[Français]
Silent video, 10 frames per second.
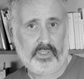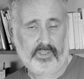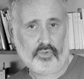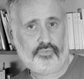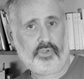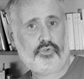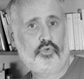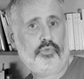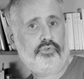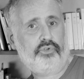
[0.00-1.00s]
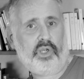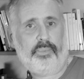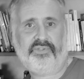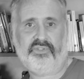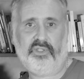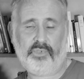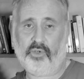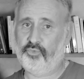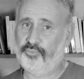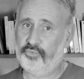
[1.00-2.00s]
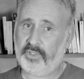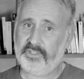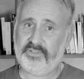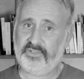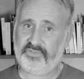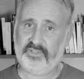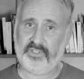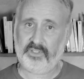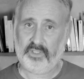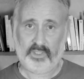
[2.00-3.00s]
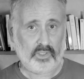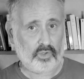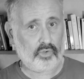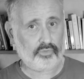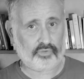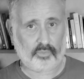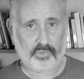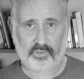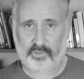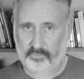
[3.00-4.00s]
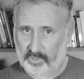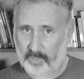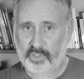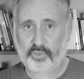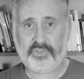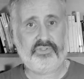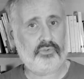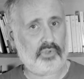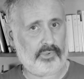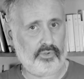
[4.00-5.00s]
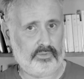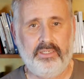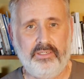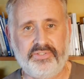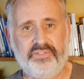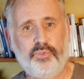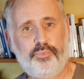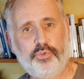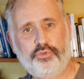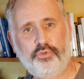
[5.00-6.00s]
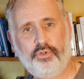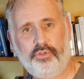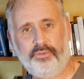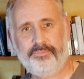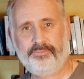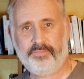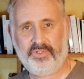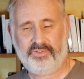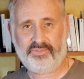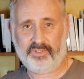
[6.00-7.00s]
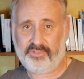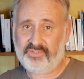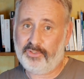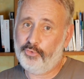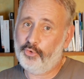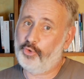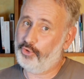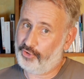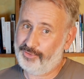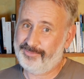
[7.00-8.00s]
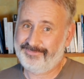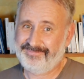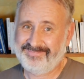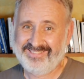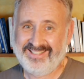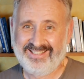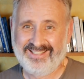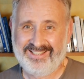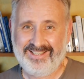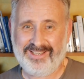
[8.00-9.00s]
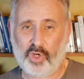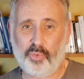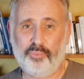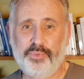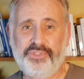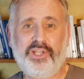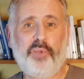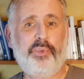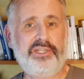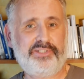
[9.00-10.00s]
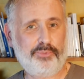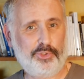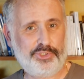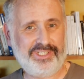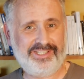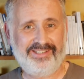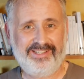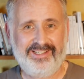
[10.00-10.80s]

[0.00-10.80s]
Et une fois que tout le monde sera passé, eh bien, vous pourrez décider ensemble de la meilleure décision à prendre. La sixième posture, c'est celle de coach. Alors, petit rappel étymologique,